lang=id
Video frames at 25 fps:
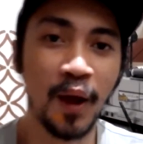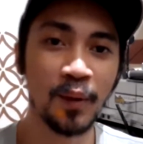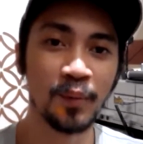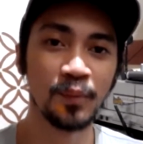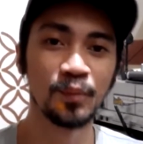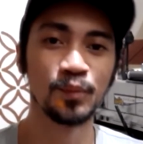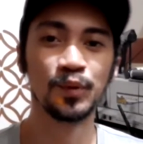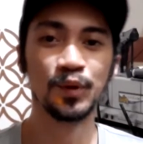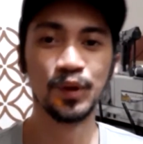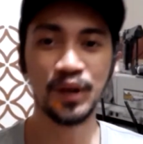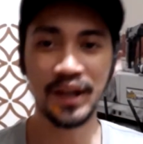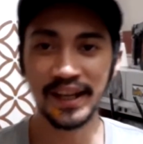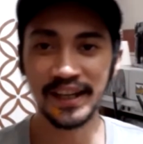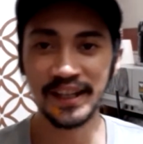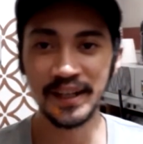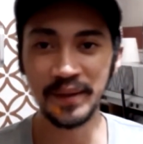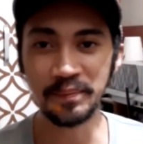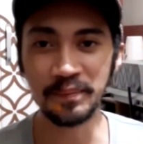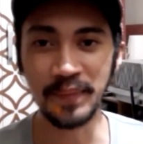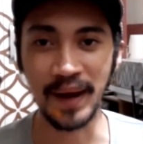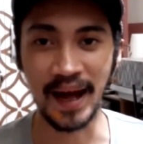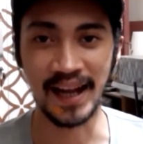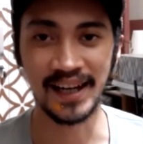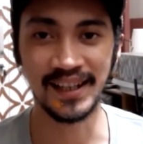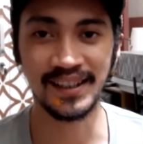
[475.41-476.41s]
bulan
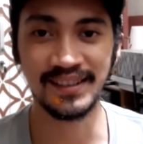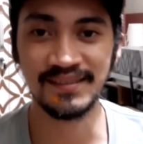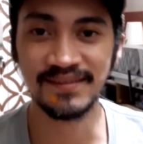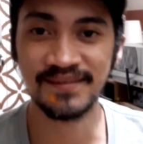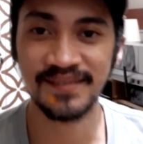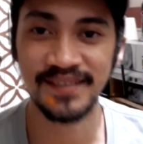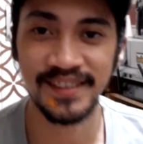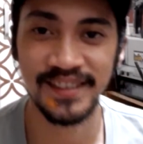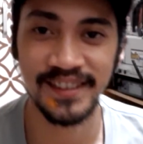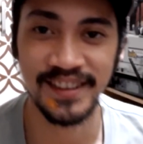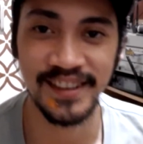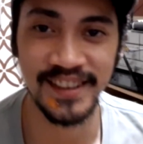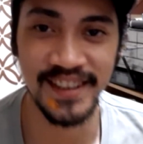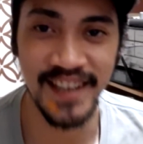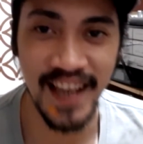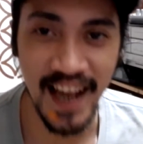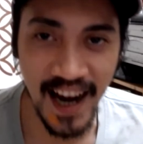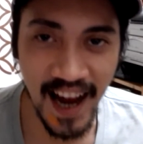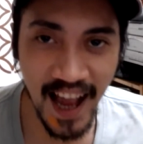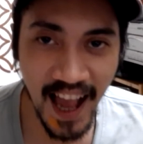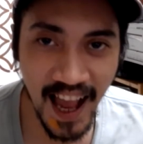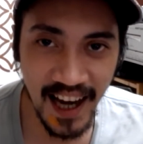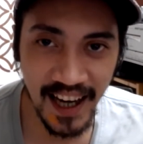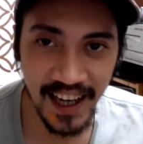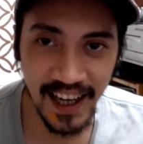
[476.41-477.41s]
depan yang
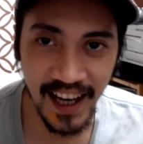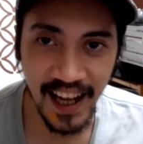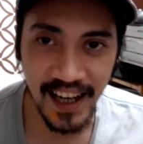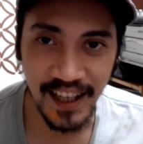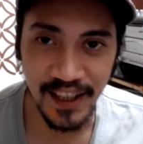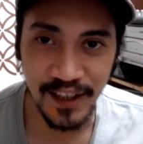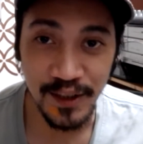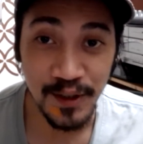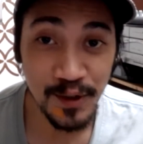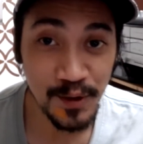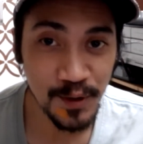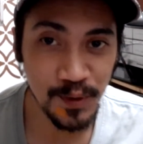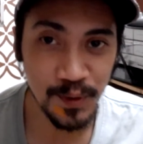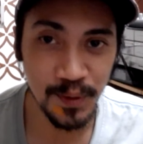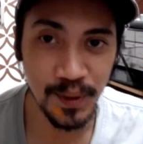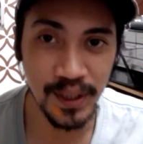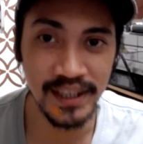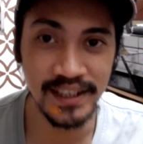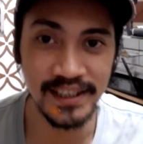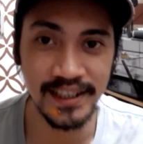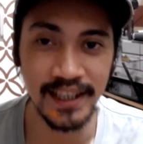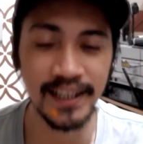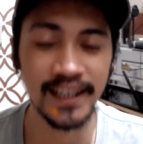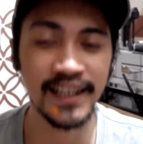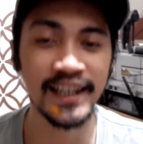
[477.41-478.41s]
akan gue
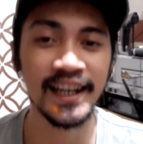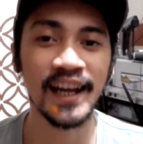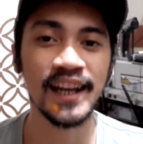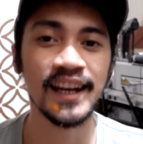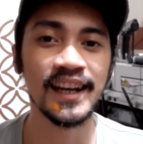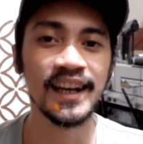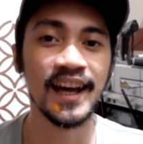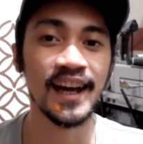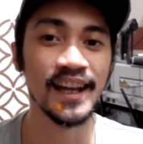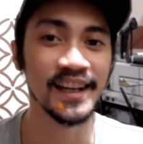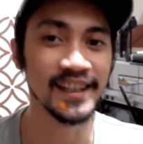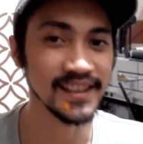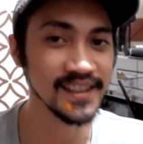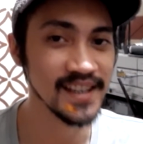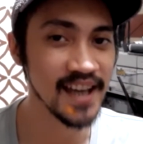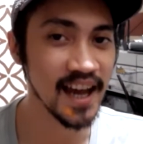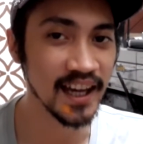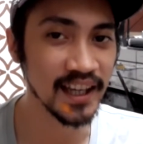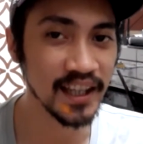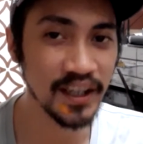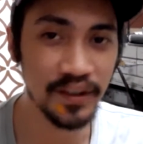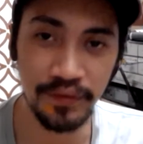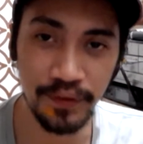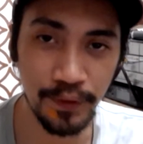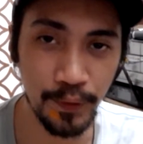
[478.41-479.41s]
jadikan hadiah
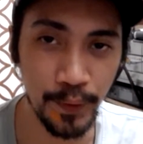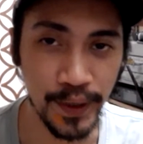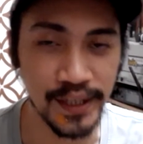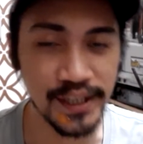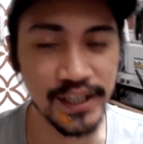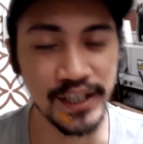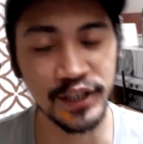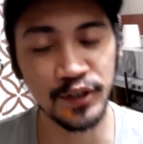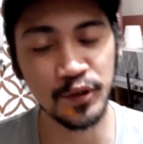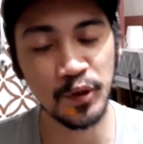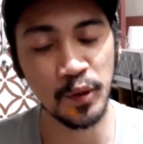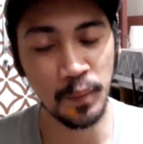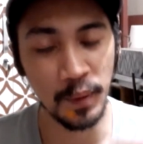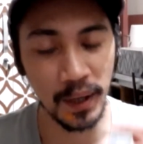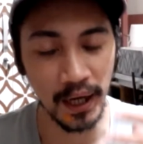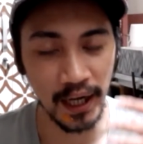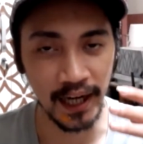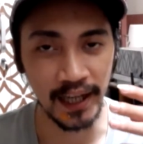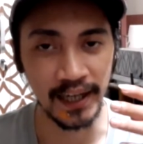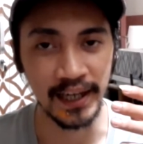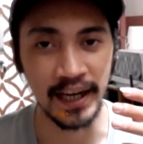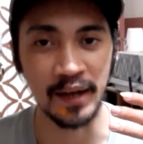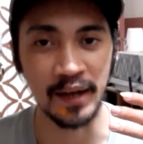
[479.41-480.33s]
giveaway jadi gue bakalan